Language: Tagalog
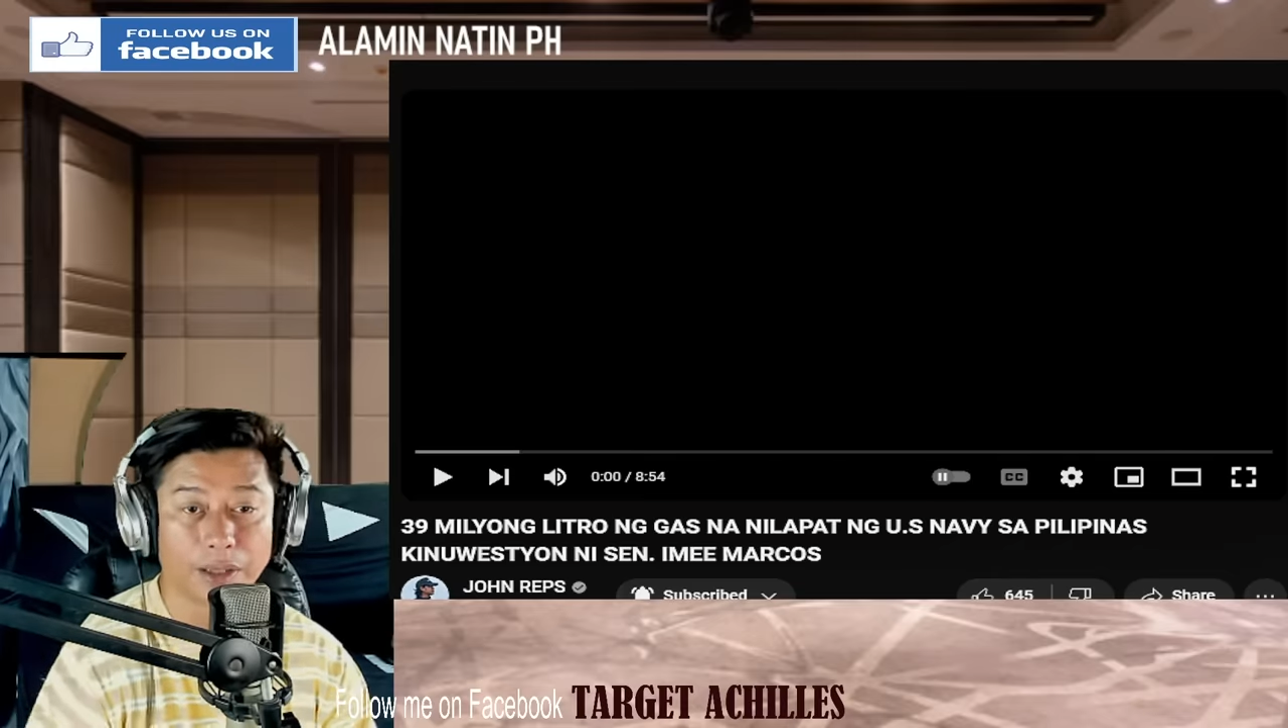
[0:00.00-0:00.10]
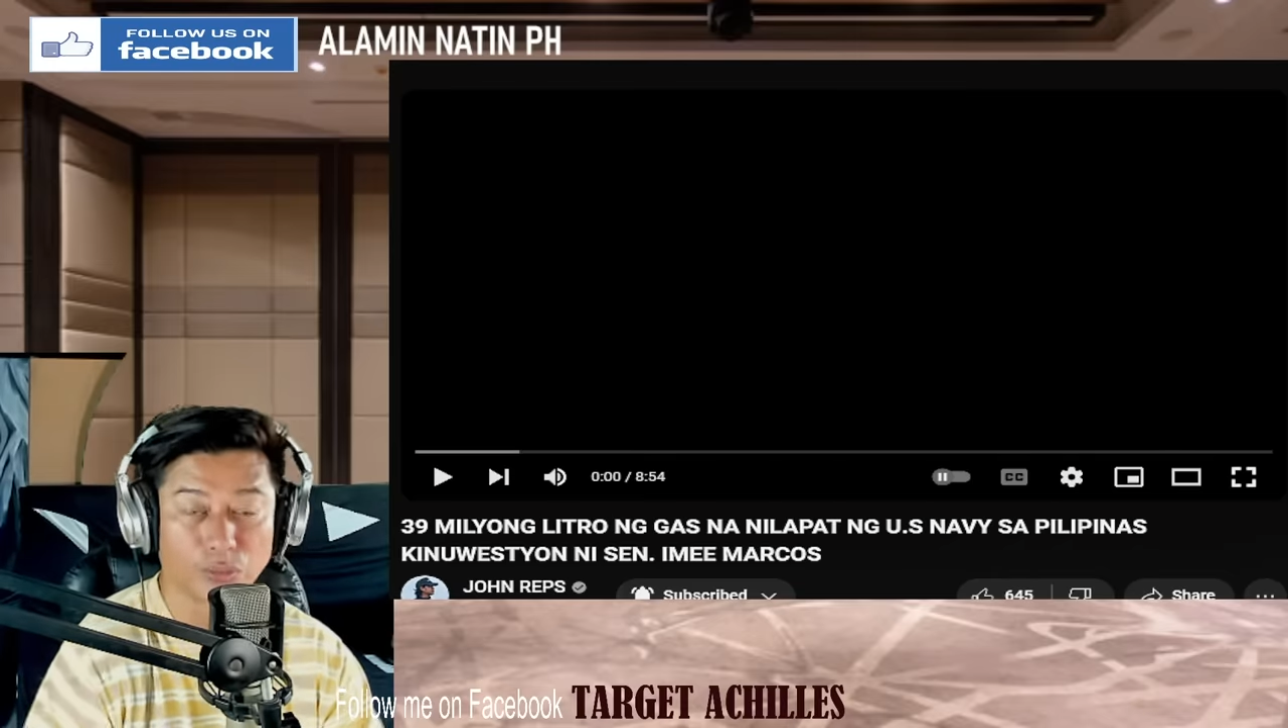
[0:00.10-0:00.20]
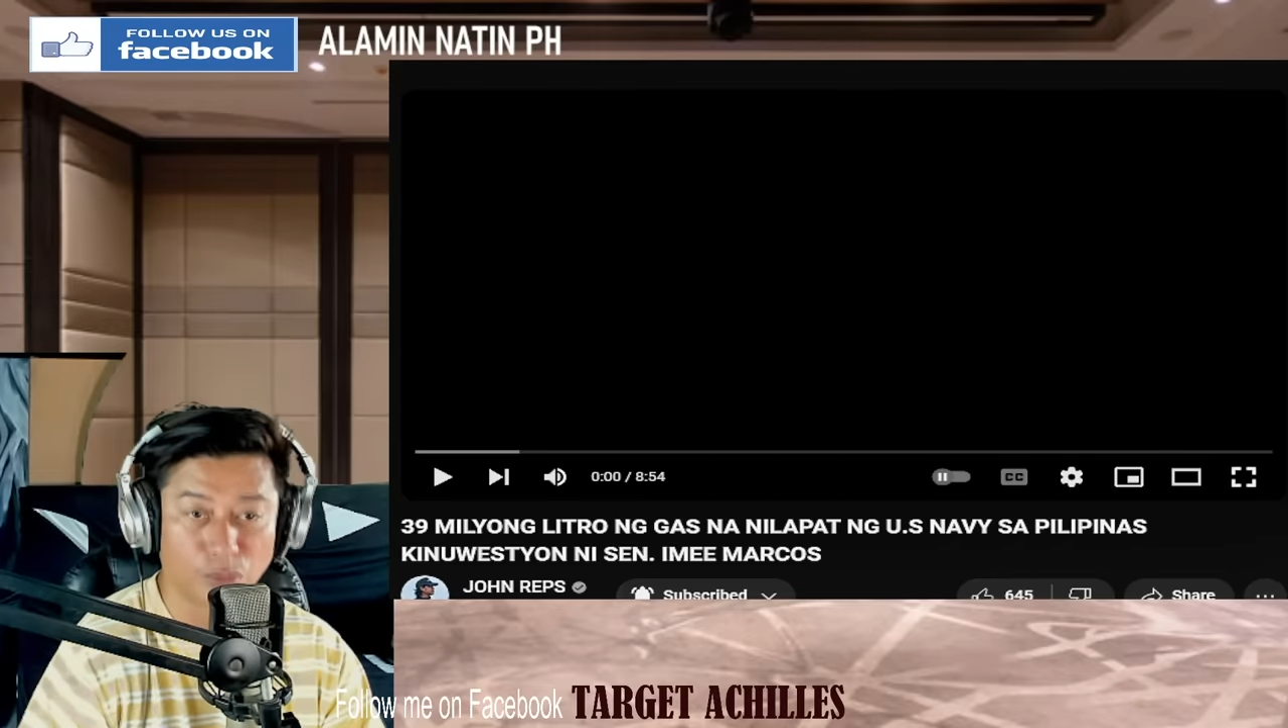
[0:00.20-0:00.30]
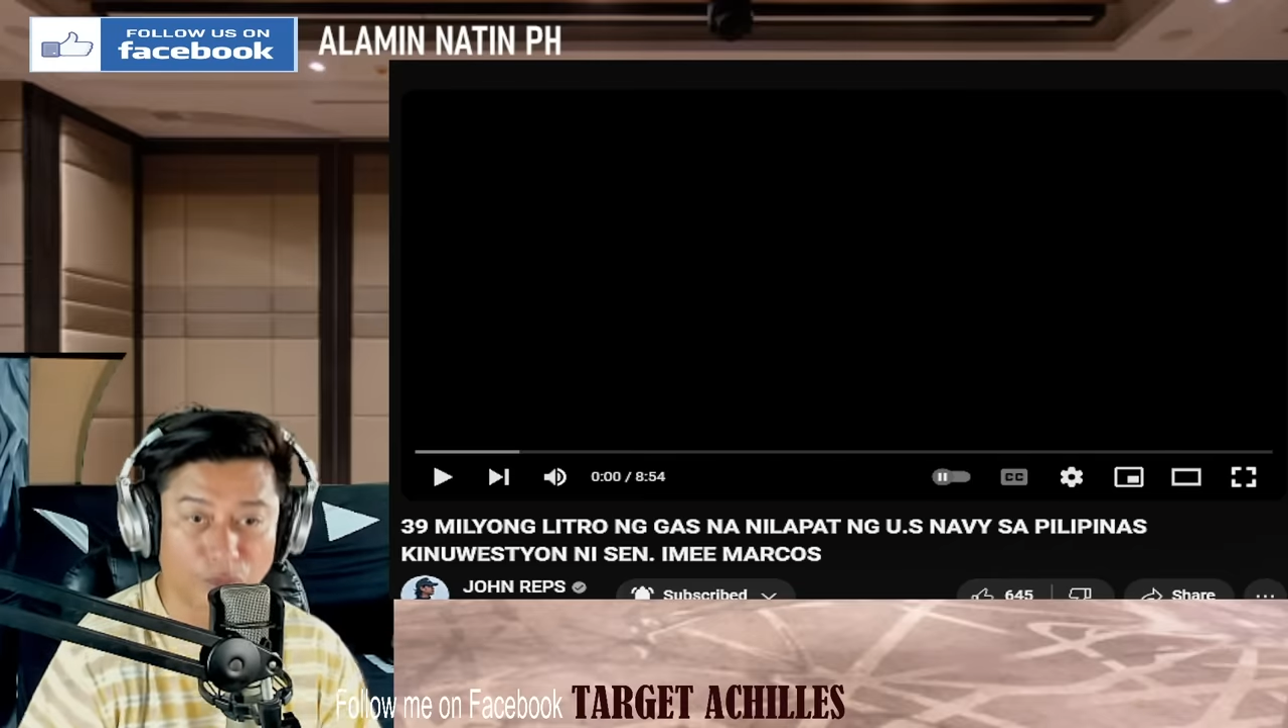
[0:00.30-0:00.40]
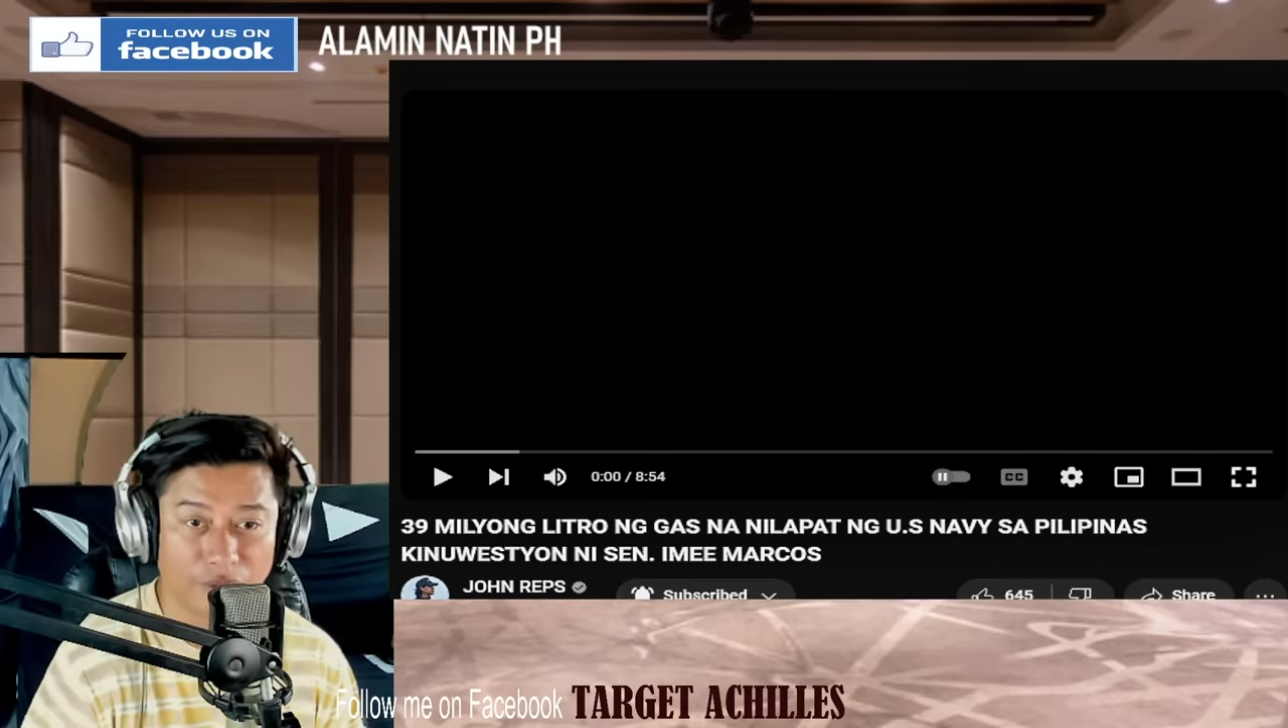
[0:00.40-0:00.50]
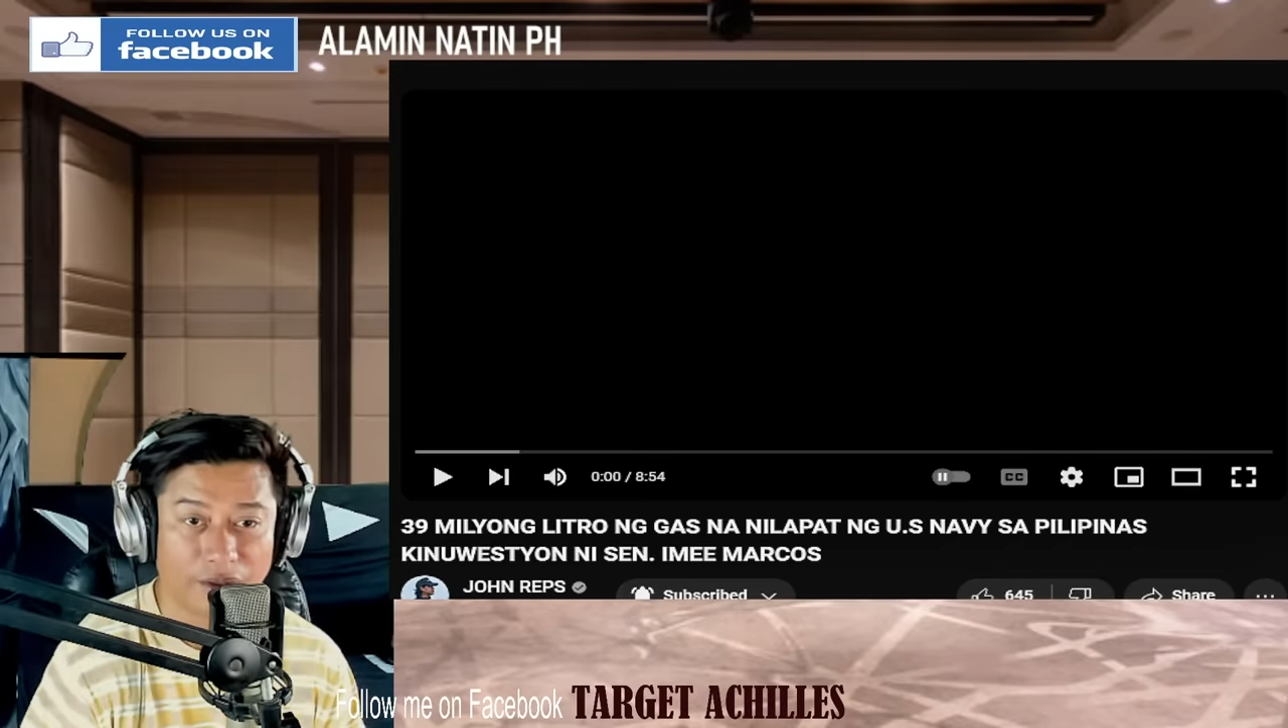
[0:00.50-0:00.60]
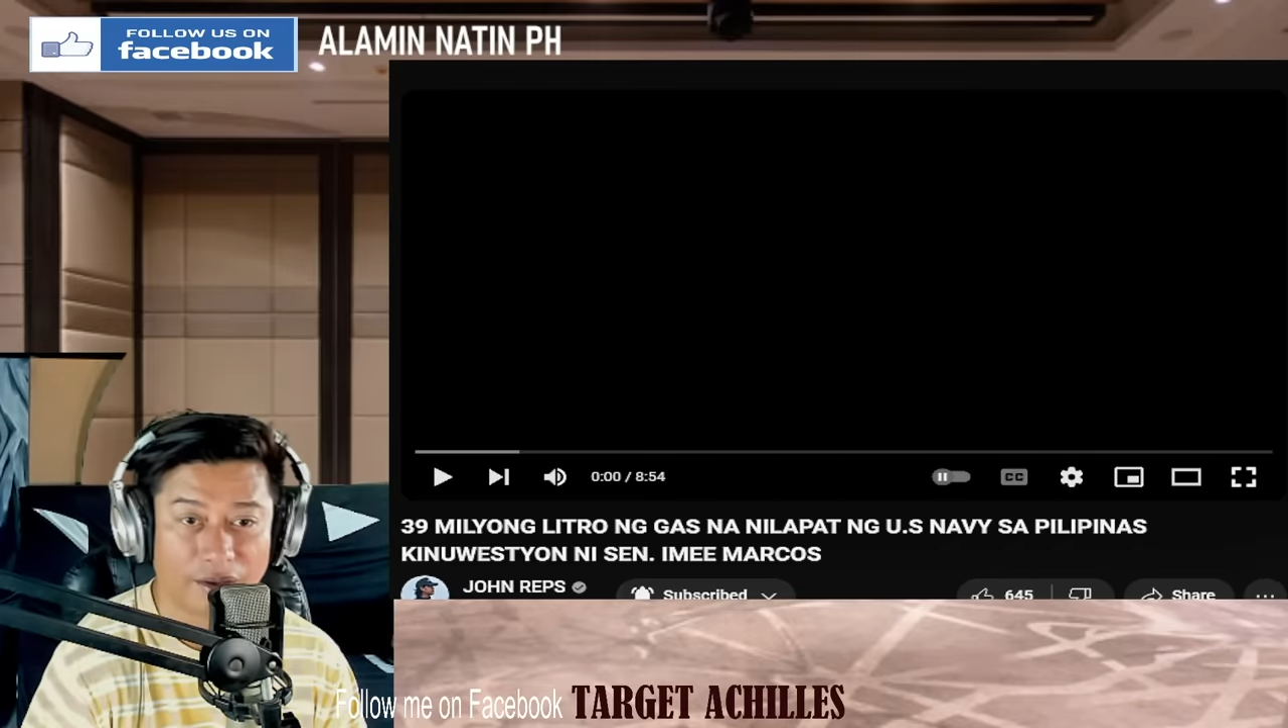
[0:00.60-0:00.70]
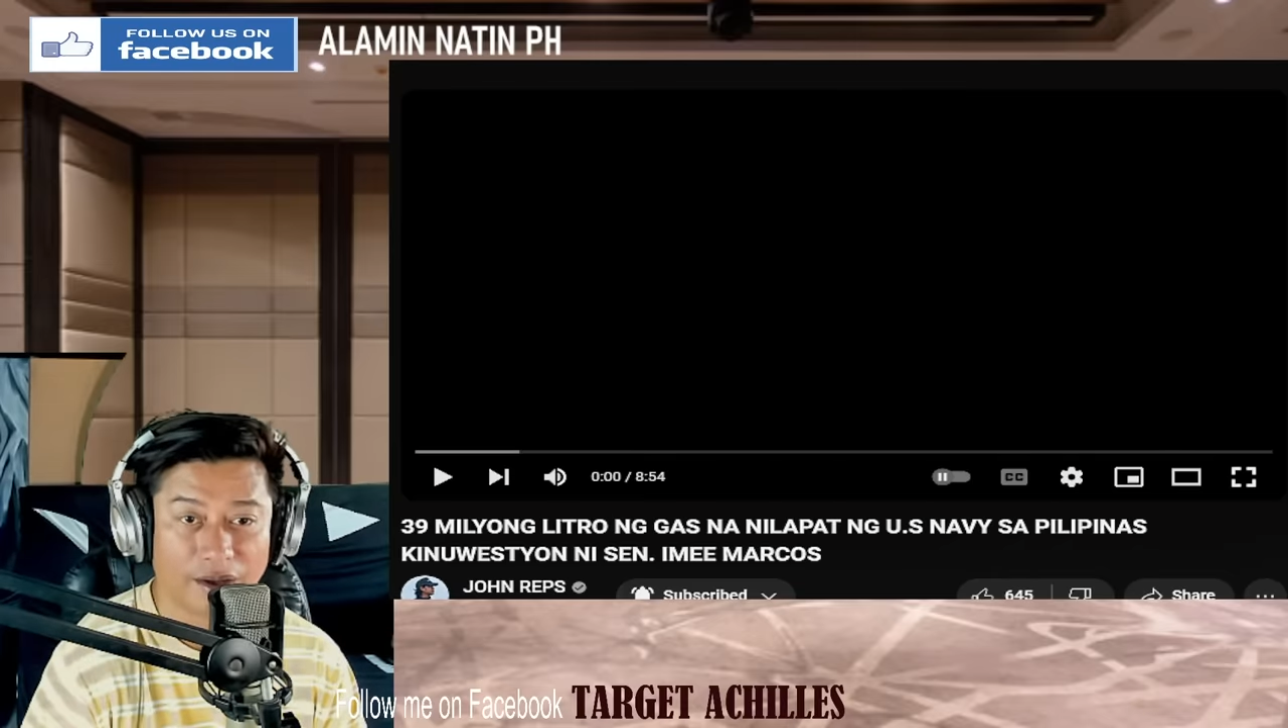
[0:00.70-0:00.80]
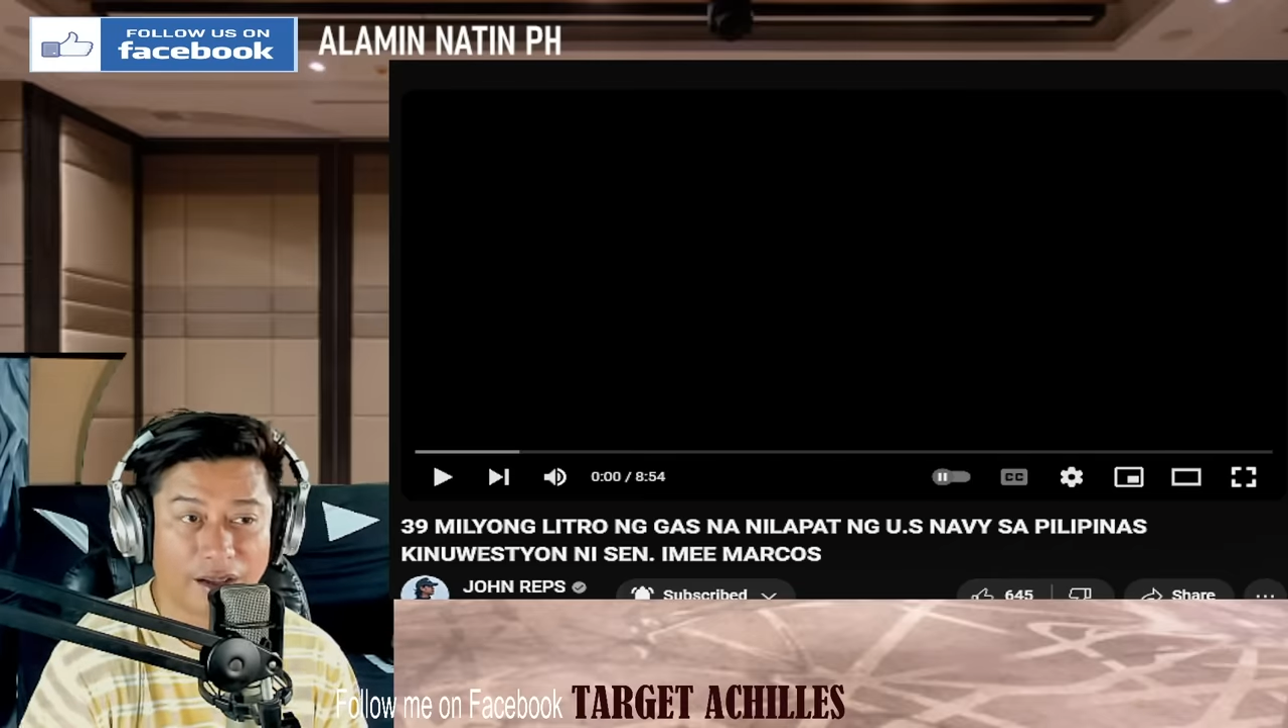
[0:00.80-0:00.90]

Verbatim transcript: matuloy.